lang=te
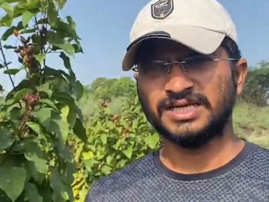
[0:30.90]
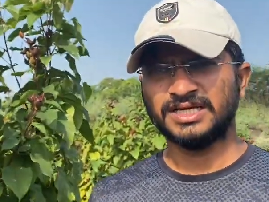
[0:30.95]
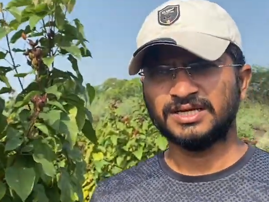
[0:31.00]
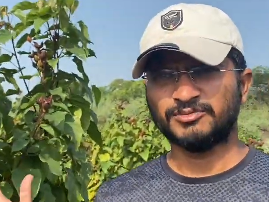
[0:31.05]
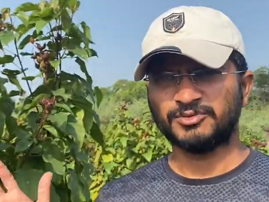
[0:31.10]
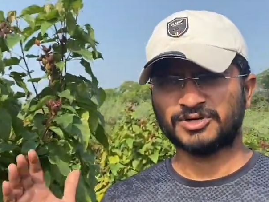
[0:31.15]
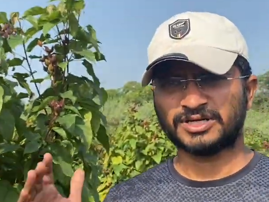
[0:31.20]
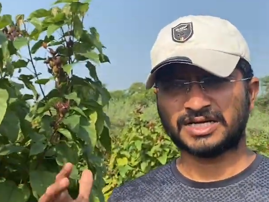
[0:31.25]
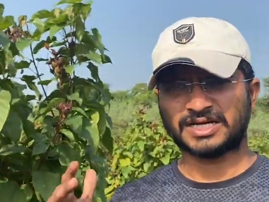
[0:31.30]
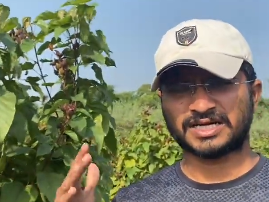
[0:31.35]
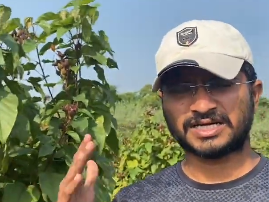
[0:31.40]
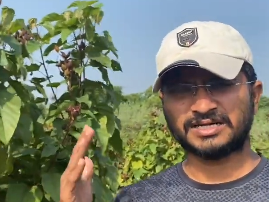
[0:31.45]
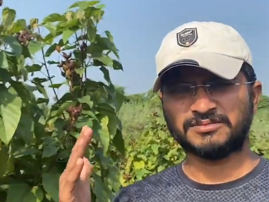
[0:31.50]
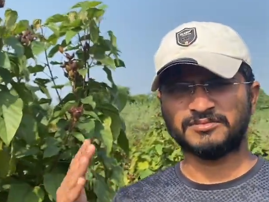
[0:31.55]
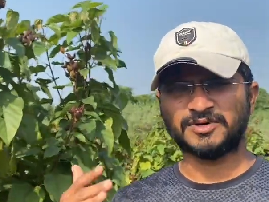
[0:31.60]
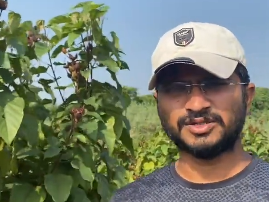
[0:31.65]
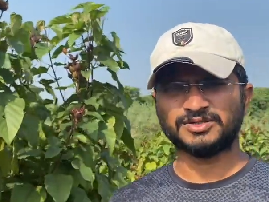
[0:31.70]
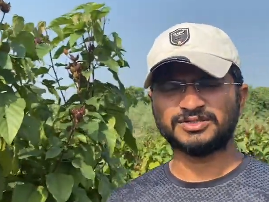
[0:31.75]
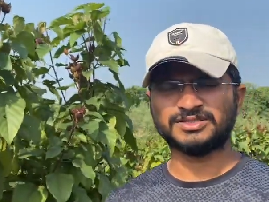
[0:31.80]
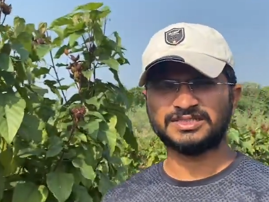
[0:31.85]
ఇప్పుడు కరెక్ట్
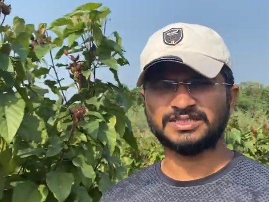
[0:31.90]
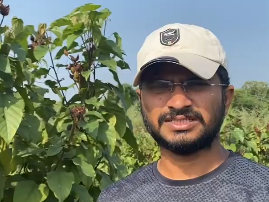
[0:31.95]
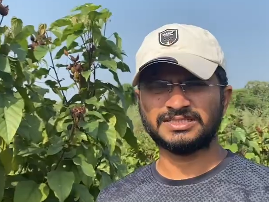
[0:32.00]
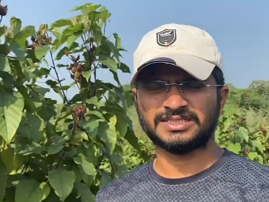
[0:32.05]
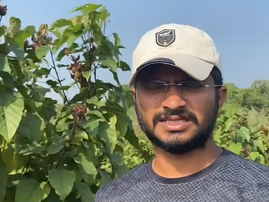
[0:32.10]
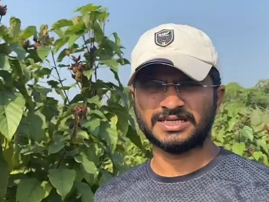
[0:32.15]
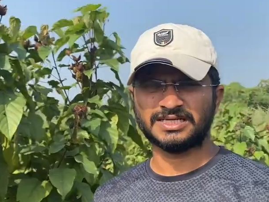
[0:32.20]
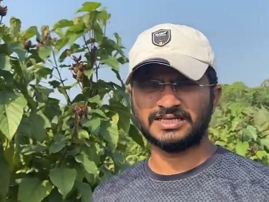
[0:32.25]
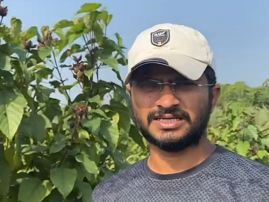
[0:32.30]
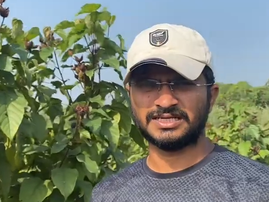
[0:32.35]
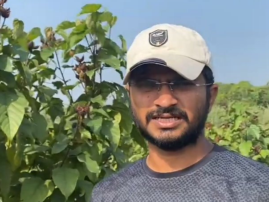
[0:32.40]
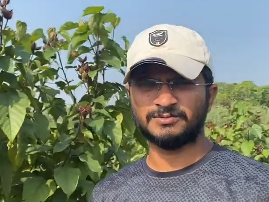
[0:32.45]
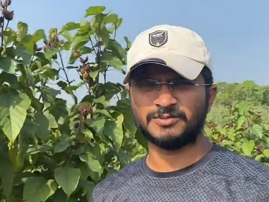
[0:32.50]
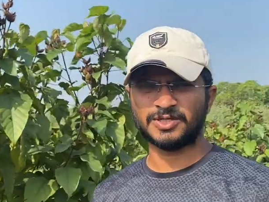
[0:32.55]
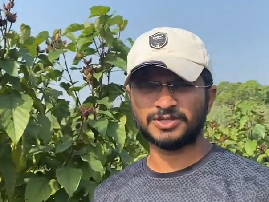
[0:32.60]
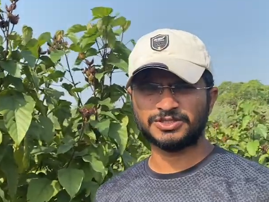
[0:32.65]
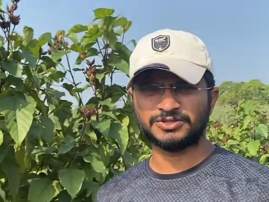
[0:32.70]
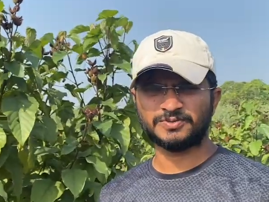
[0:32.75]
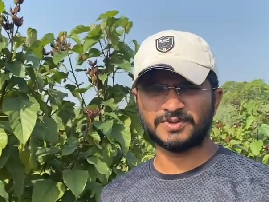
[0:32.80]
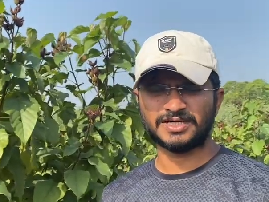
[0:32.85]
మంచు సీజన్ కదండి
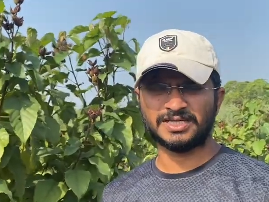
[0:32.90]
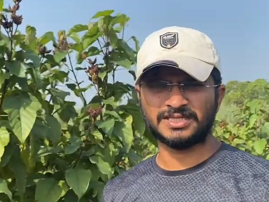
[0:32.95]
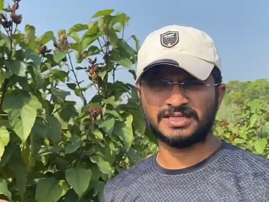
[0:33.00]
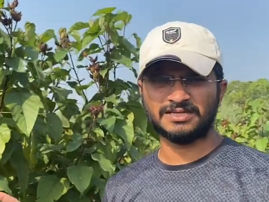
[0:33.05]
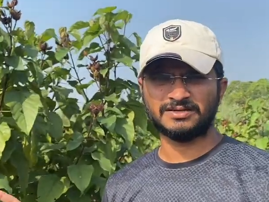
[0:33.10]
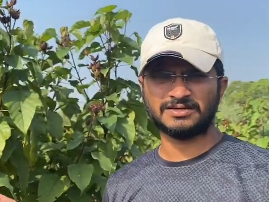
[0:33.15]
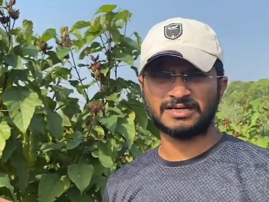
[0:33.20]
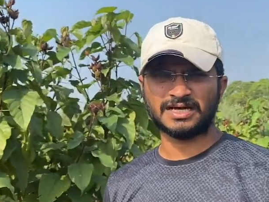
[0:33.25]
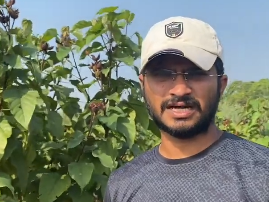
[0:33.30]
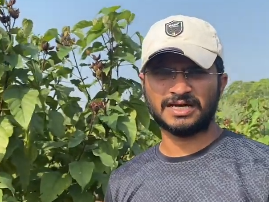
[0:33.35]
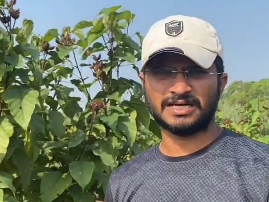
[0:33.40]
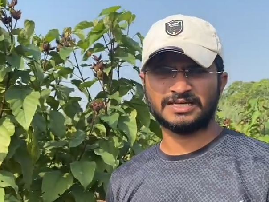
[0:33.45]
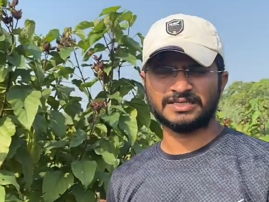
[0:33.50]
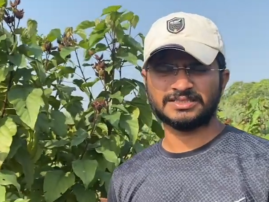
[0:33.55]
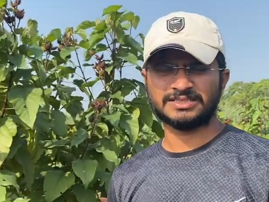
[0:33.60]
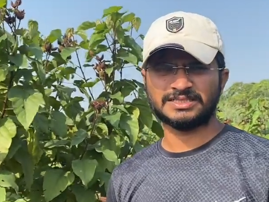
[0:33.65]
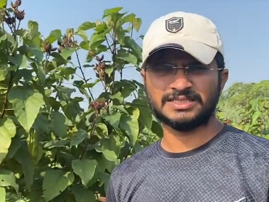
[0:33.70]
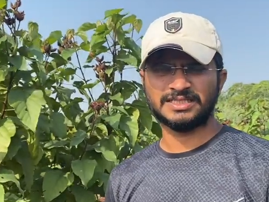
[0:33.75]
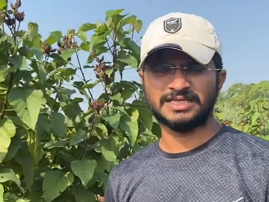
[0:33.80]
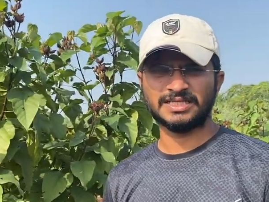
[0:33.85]
మంచు పడేదాన్ని కాయ
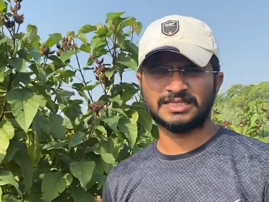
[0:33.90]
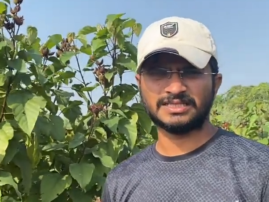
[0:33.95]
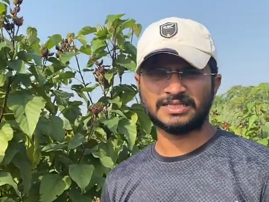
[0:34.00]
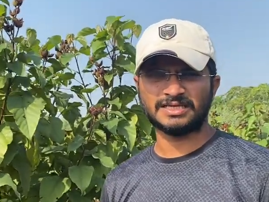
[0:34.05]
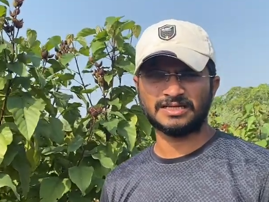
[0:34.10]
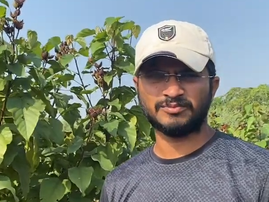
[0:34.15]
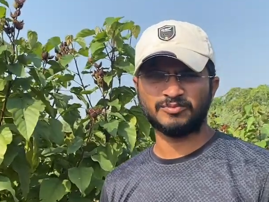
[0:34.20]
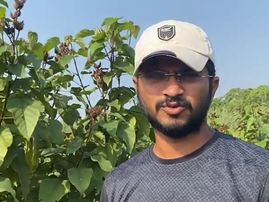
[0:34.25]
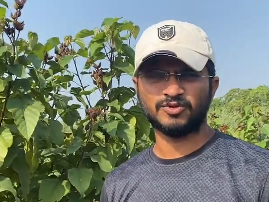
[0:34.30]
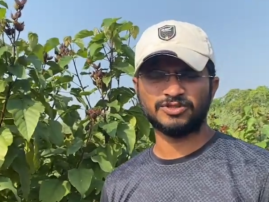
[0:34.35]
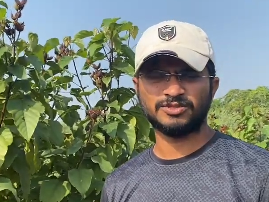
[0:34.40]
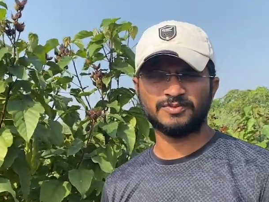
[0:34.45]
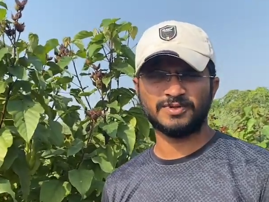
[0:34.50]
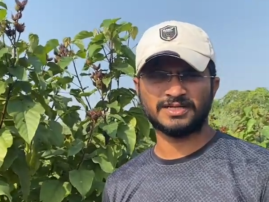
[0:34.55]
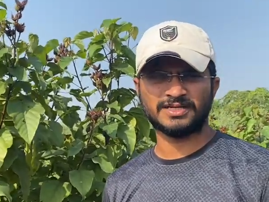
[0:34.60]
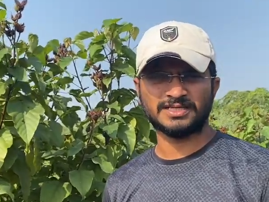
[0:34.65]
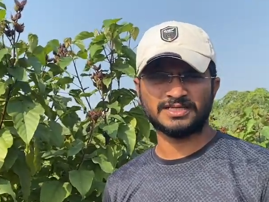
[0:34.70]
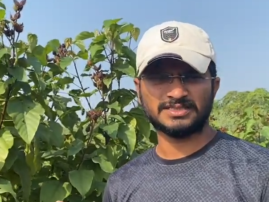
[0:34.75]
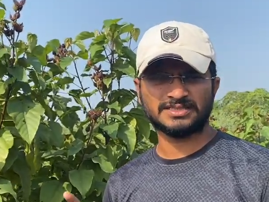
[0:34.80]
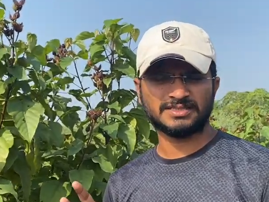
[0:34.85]
సీడ్ అంతా బూజు
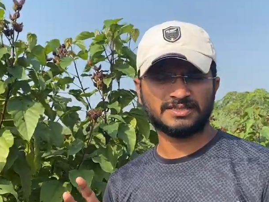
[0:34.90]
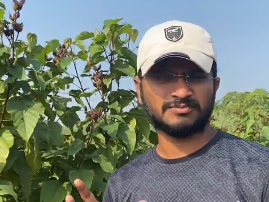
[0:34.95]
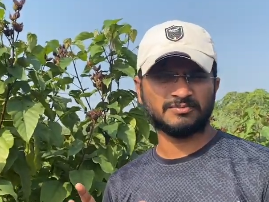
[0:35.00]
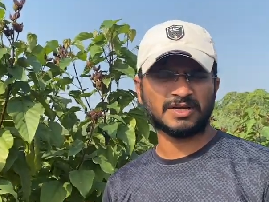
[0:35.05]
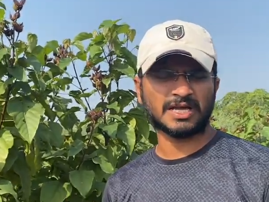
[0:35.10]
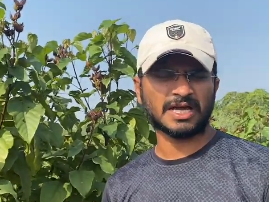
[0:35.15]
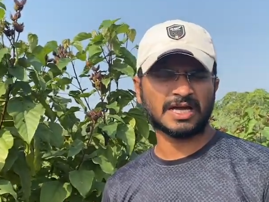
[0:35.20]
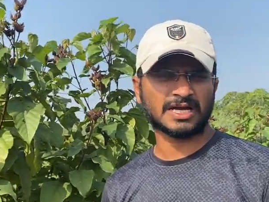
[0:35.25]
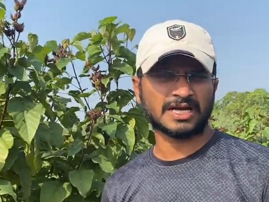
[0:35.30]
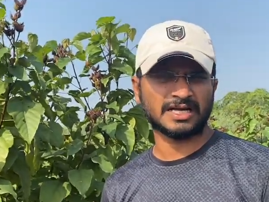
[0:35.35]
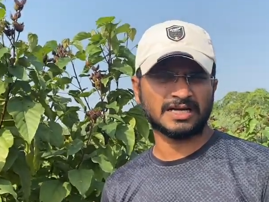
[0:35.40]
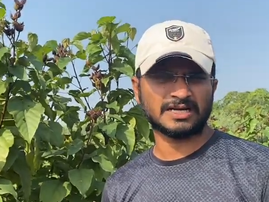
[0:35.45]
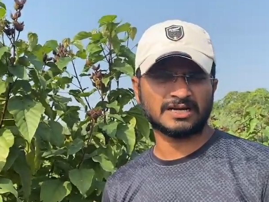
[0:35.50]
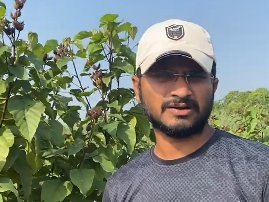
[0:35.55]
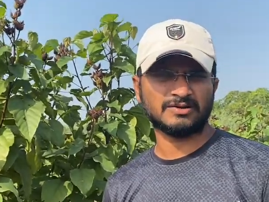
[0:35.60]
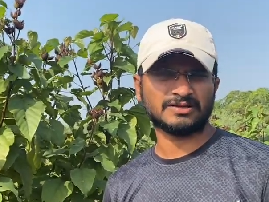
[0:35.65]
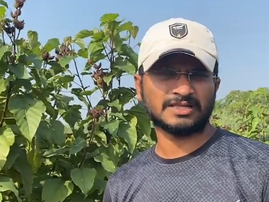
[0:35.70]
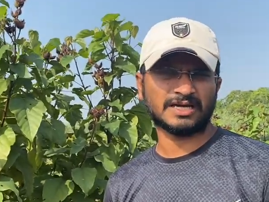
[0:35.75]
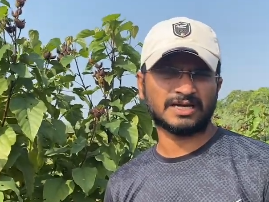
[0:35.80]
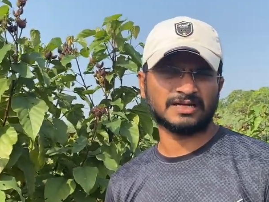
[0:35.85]
పట్టేసి బ్లాక్
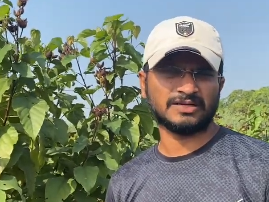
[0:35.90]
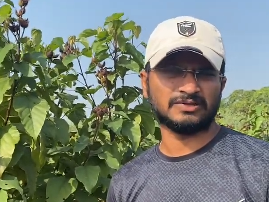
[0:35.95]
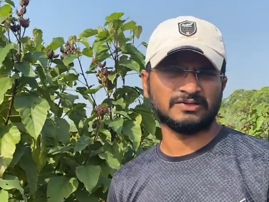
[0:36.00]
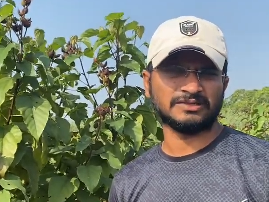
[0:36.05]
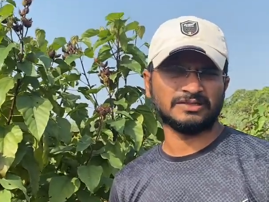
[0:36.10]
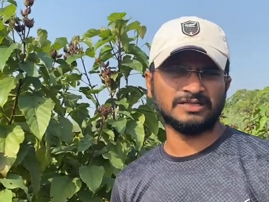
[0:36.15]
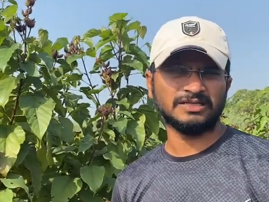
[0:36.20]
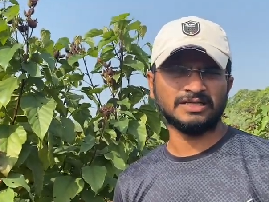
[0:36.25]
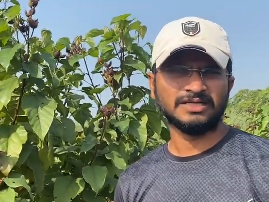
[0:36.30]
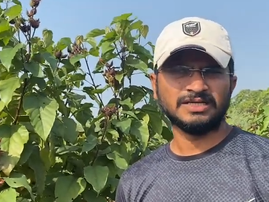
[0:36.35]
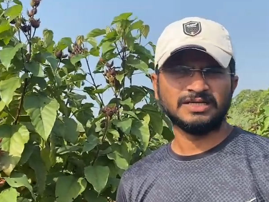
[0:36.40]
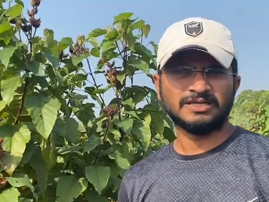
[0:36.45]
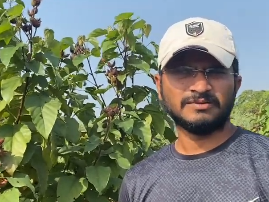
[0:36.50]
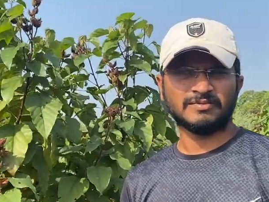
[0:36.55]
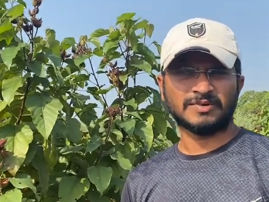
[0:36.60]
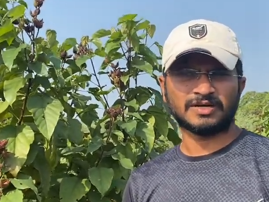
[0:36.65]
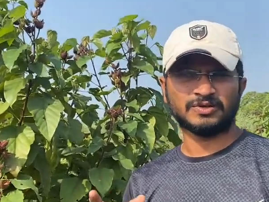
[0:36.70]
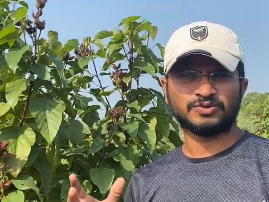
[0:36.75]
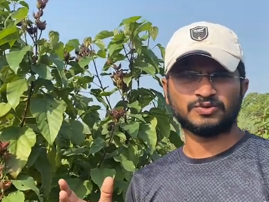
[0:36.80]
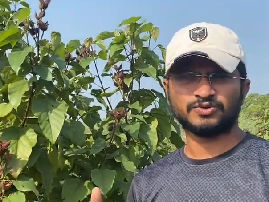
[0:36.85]
కలర్లో తయారవుతుంది
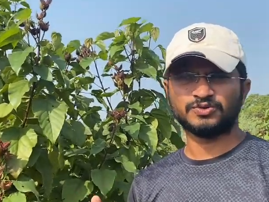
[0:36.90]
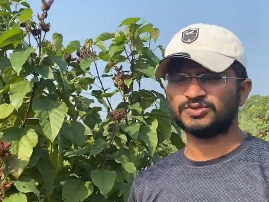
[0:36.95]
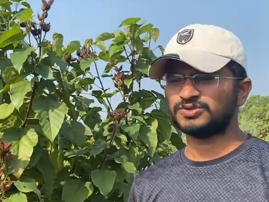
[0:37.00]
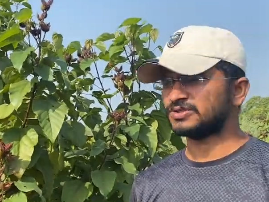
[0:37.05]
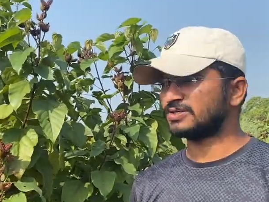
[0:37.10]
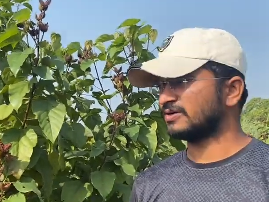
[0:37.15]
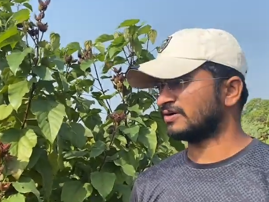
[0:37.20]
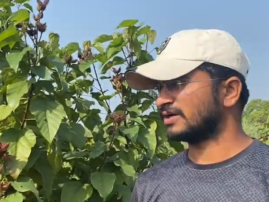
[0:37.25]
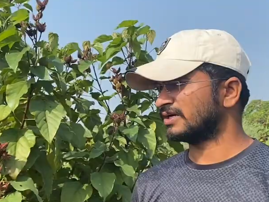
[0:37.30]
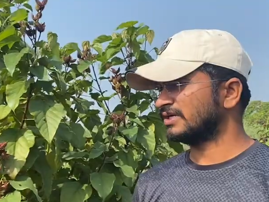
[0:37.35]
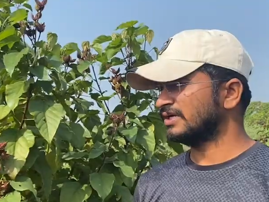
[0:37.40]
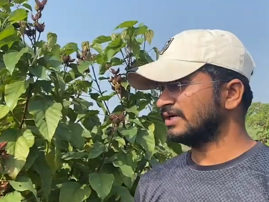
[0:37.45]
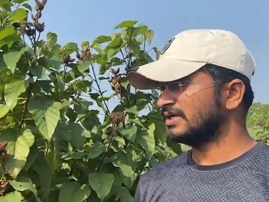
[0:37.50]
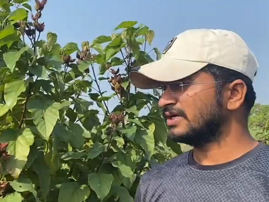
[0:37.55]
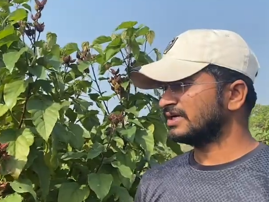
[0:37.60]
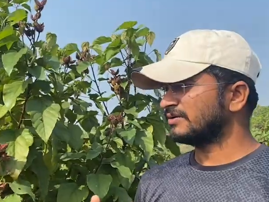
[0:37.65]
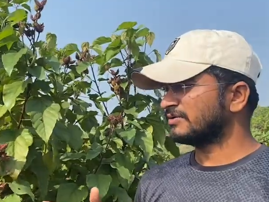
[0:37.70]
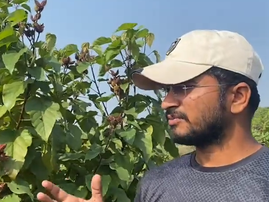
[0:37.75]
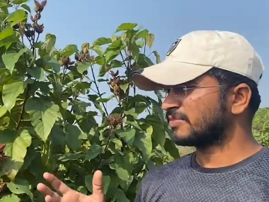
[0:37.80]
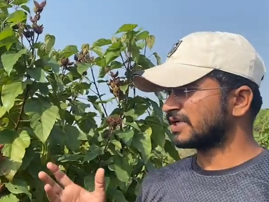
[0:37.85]
మనం చూసుకోవాలి
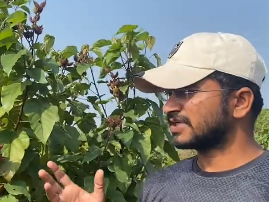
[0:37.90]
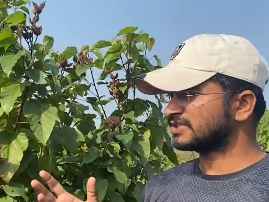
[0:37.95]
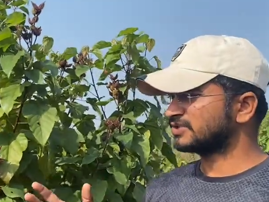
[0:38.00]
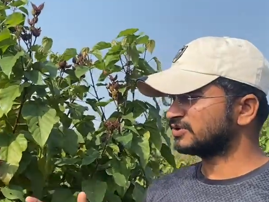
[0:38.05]
ప్లస్